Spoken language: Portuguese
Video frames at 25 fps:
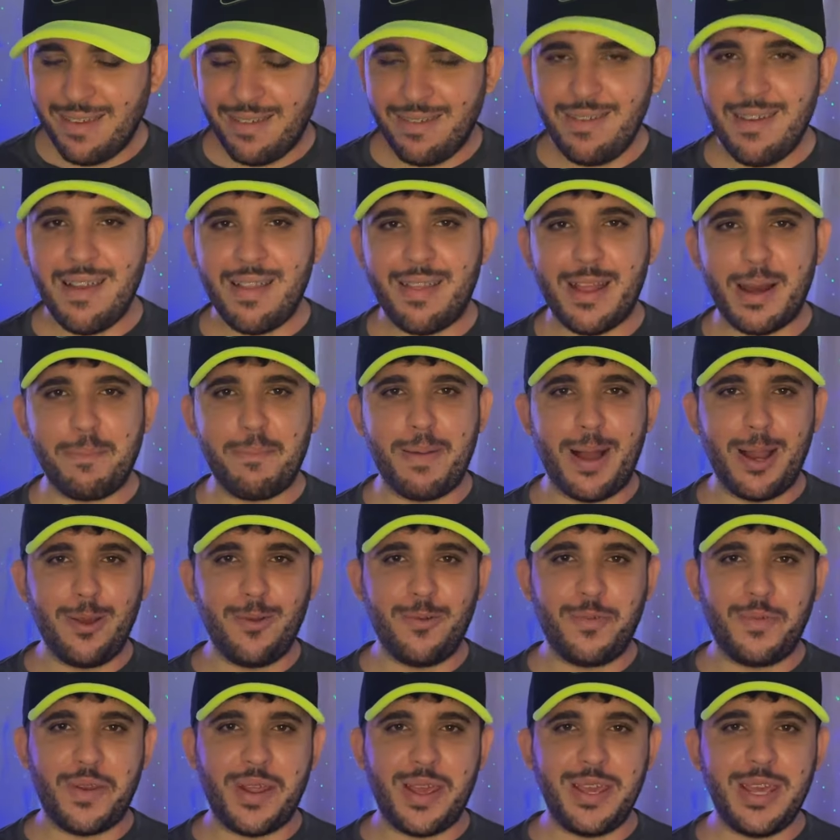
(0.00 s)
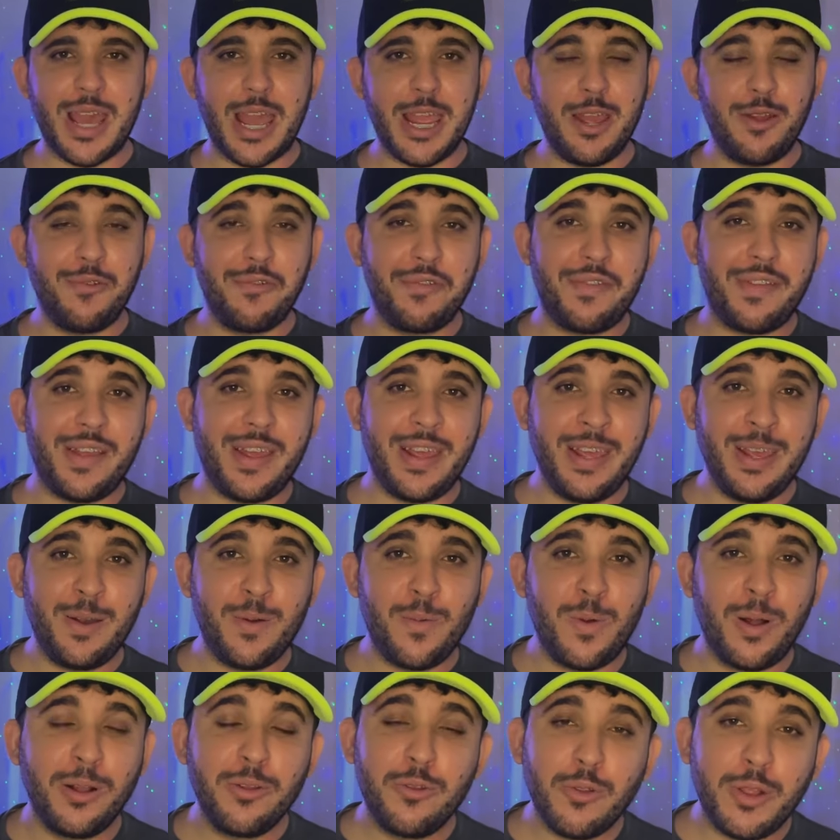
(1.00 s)
e atrapalhou, né? E aí eu não sei
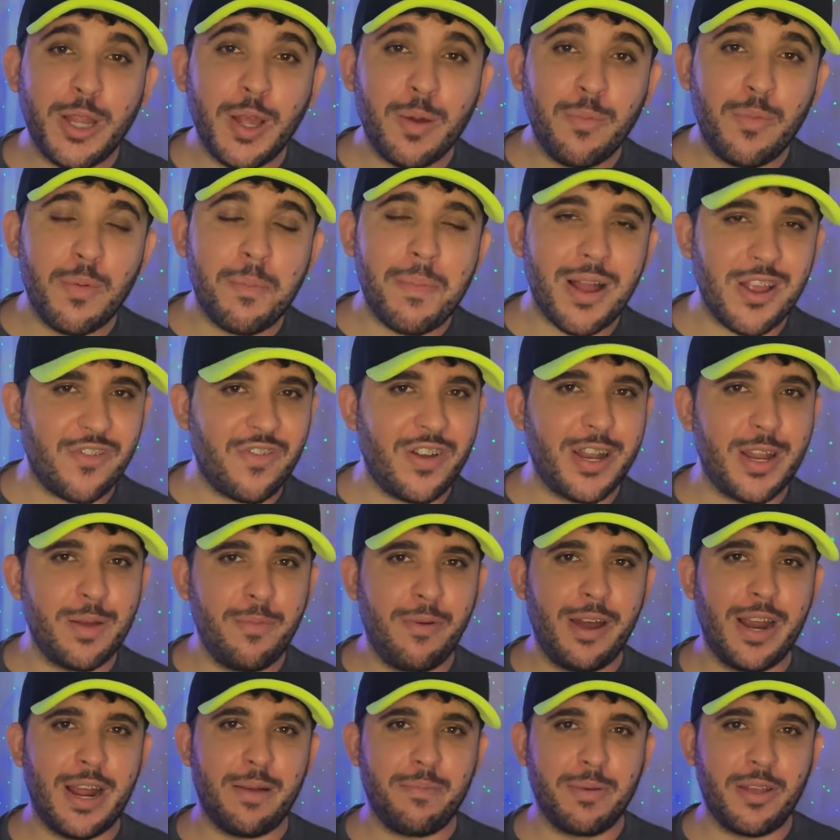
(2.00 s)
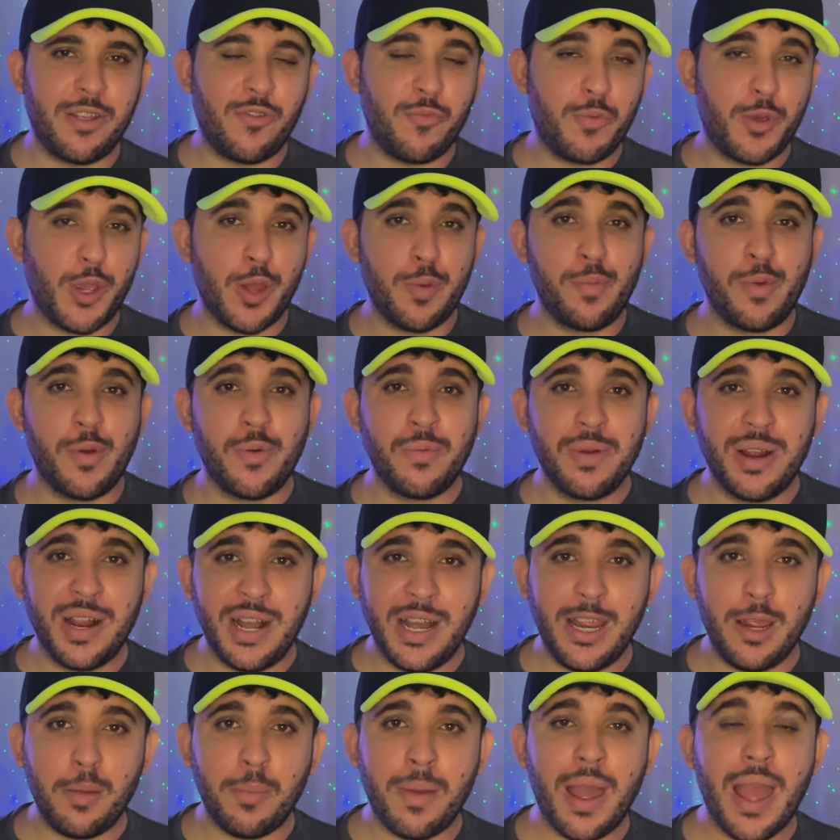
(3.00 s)
quanto tempo mais vai demorar, porque tipo, quebrou um
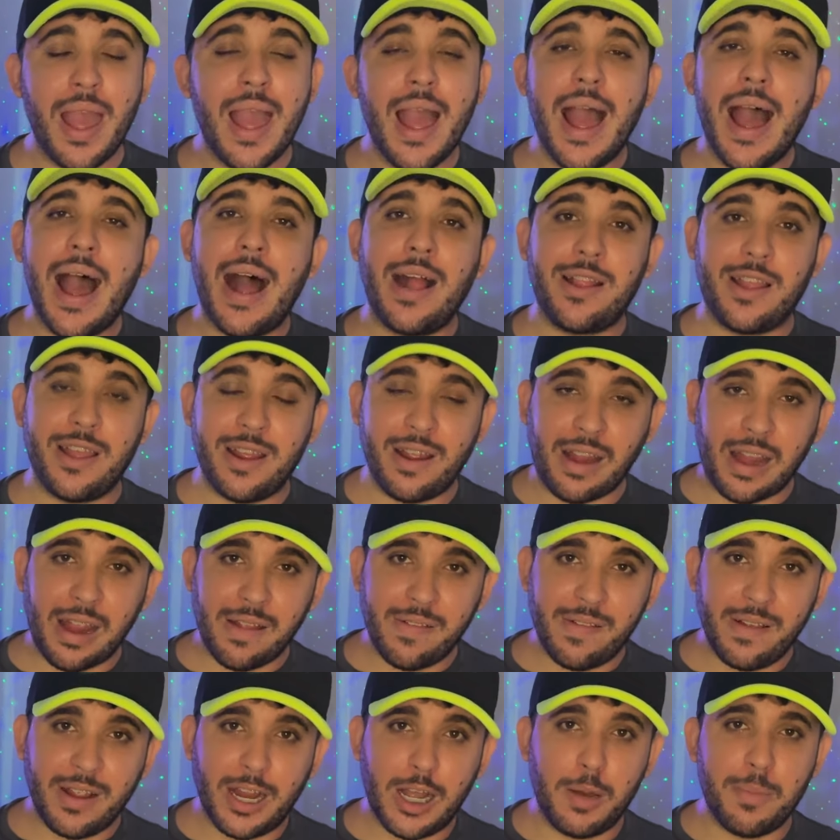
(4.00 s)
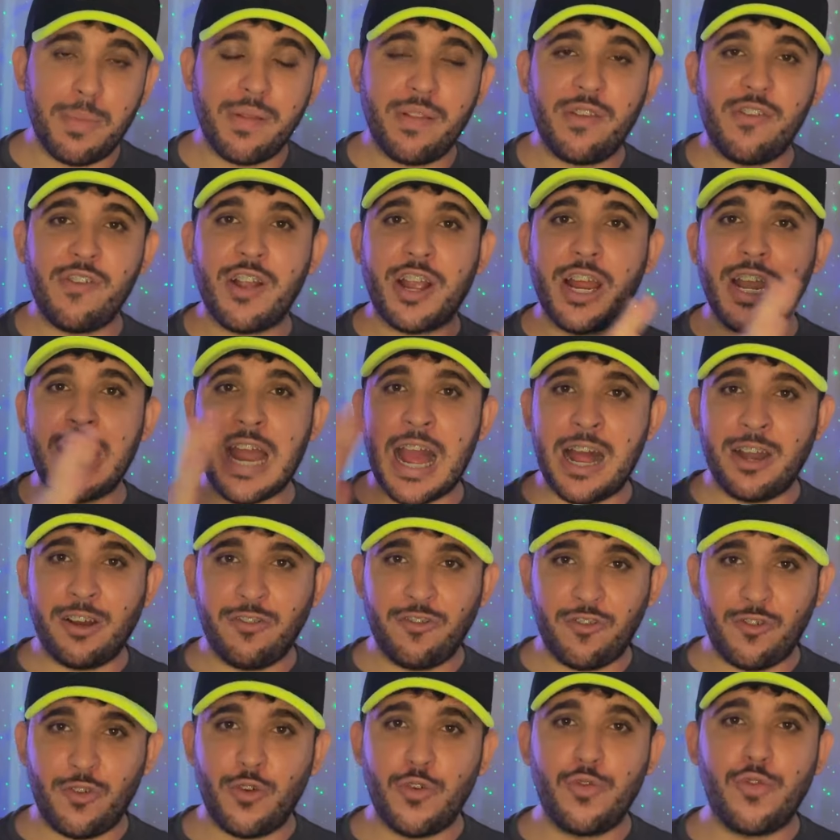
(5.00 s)
clima. Até que esse clima seja criado
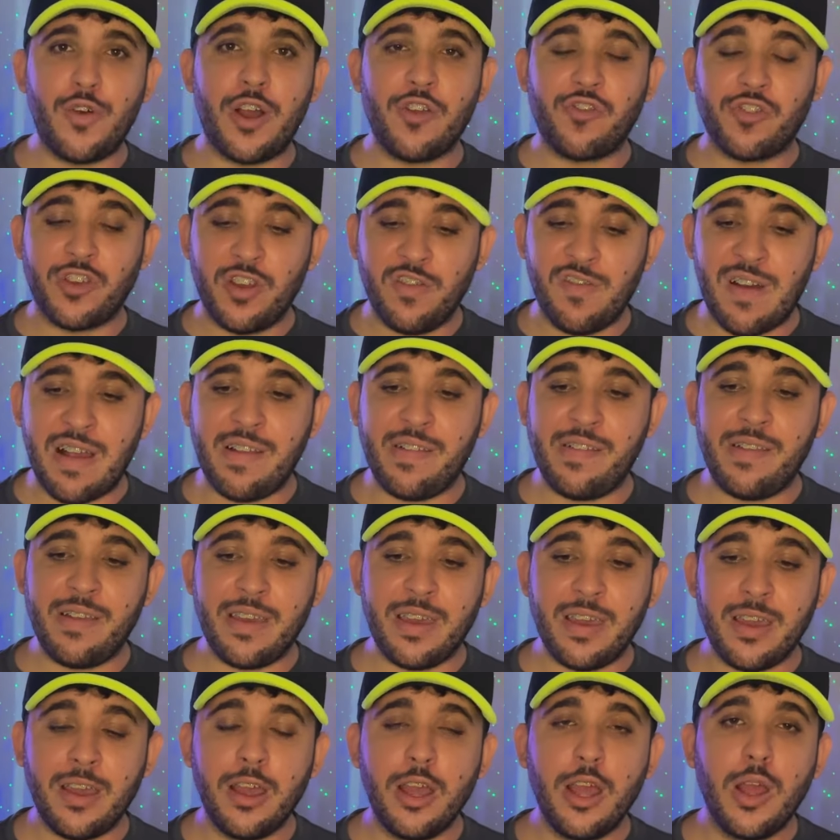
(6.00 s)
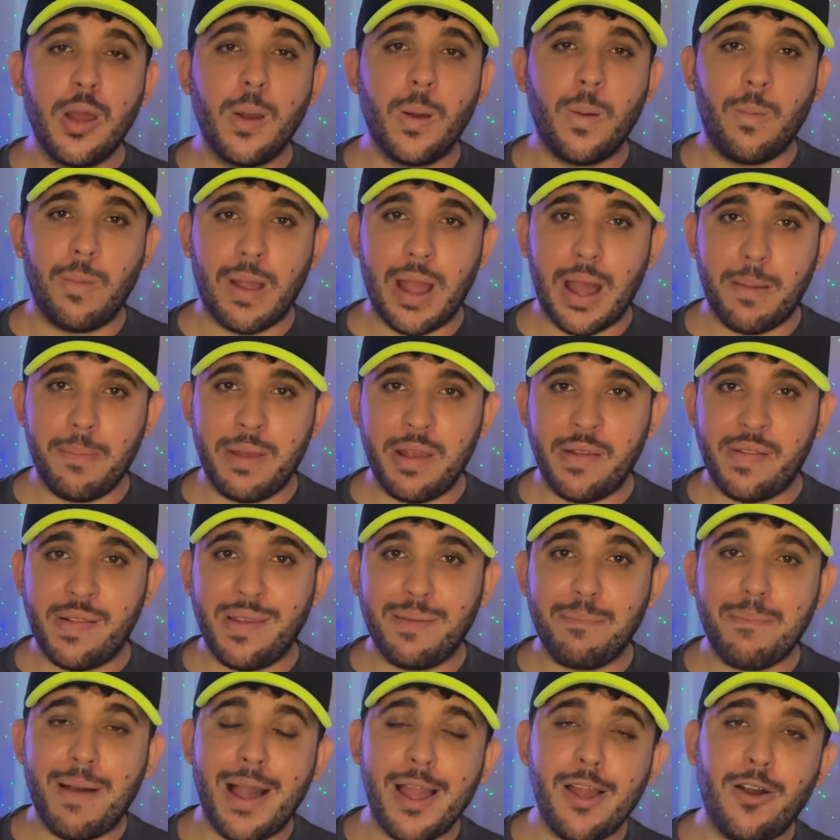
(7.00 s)
de novo, eu acho que vai ser um caminho
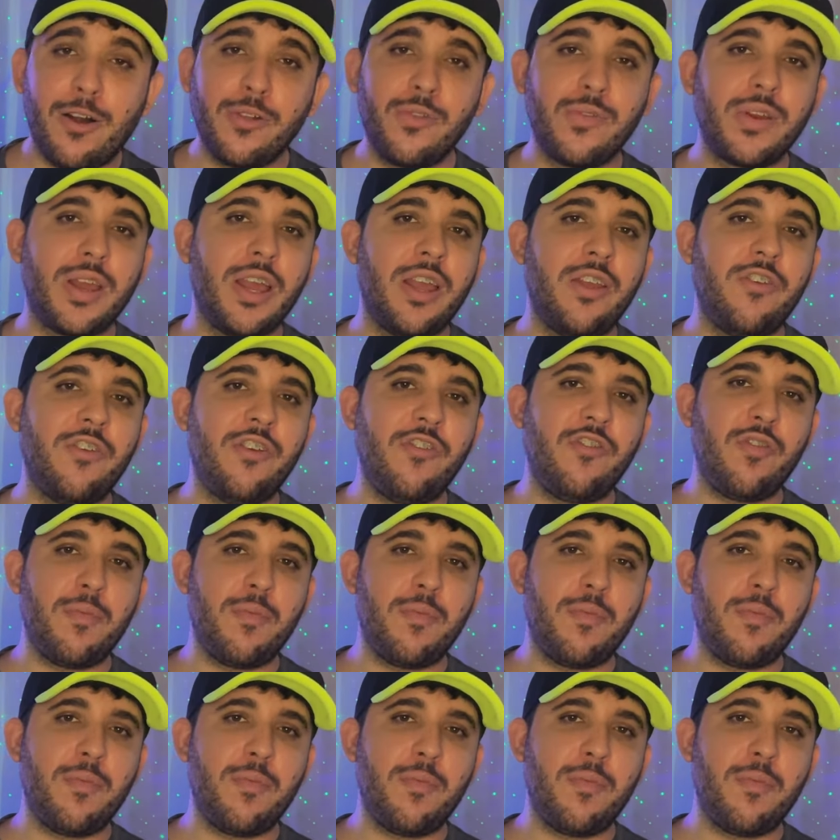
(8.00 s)
assim maior do que a gente